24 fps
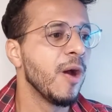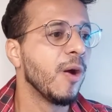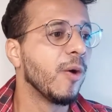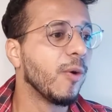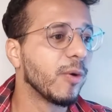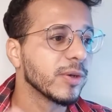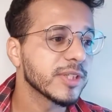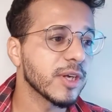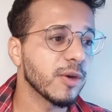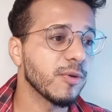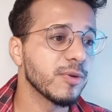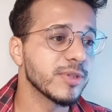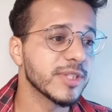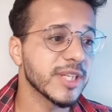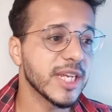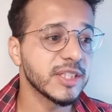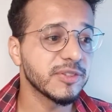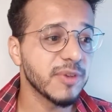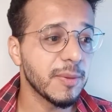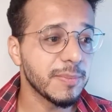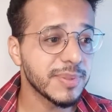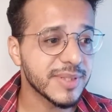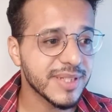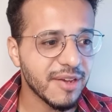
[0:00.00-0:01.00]
Outra coisa que a
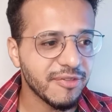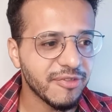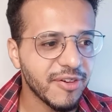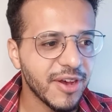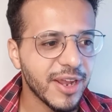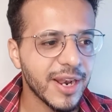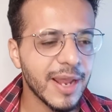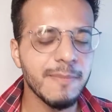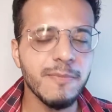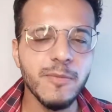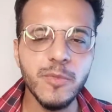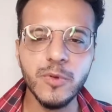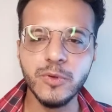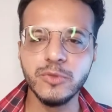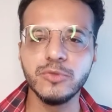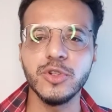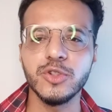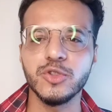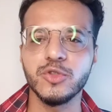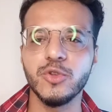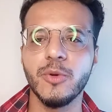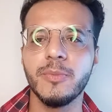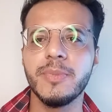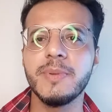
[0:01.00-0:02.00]
gente vai precisar falar muito
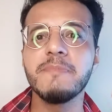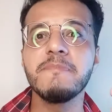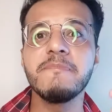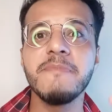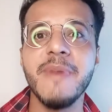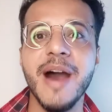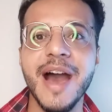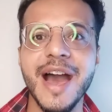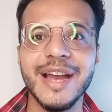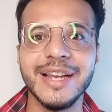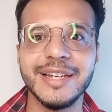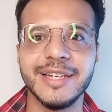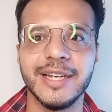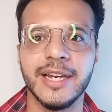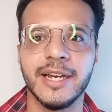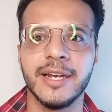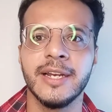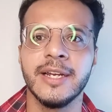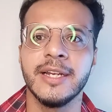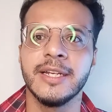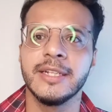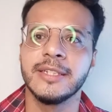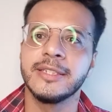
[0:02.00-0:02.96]
é sobre marca,